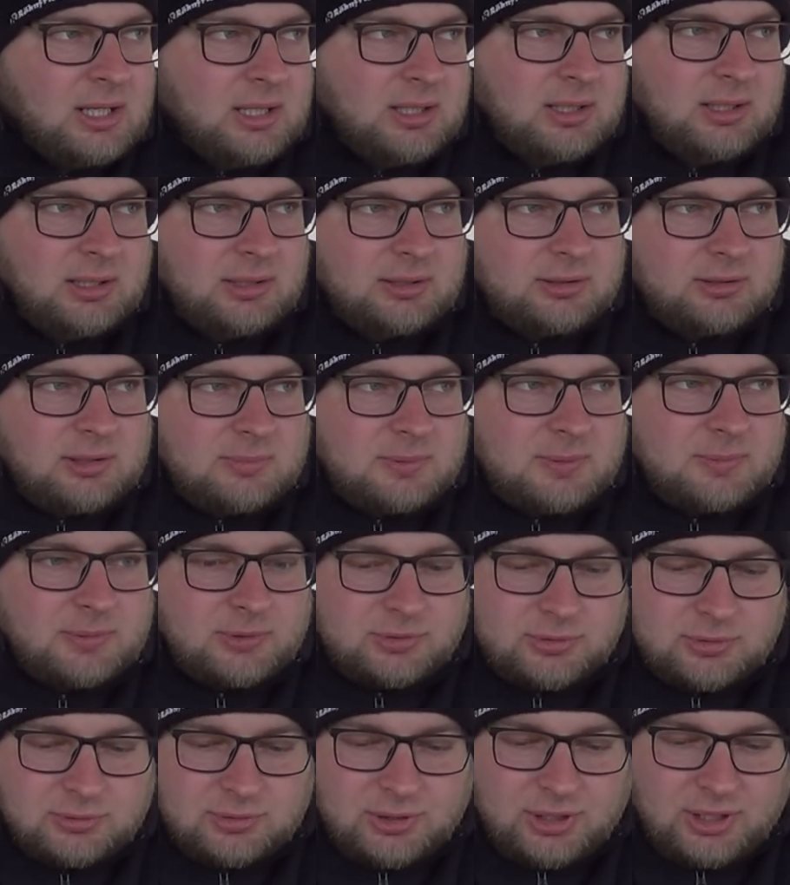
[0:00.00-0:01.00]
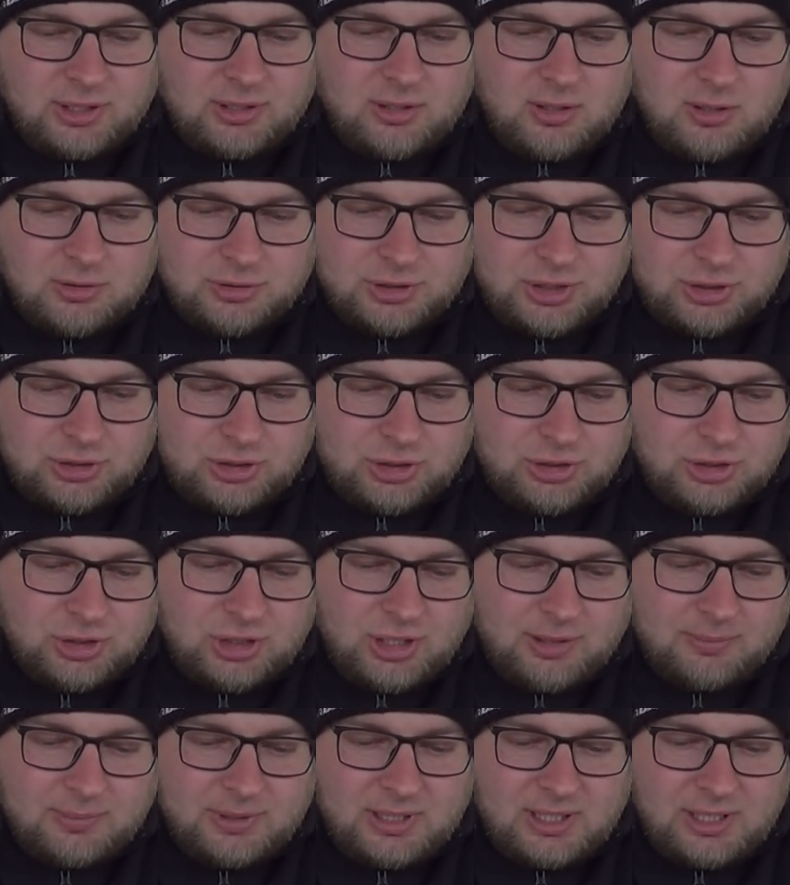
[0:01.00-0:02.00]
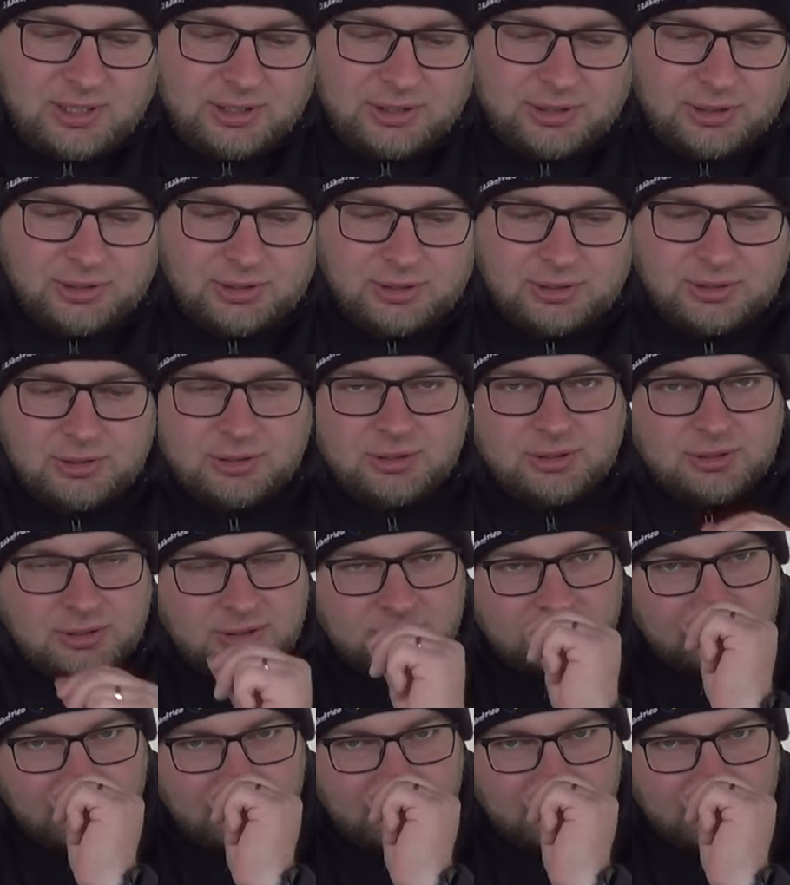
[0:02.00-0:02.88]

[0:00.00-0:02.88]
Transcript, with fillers: e, to po prostu do tego orzeszki ziemne i, i nic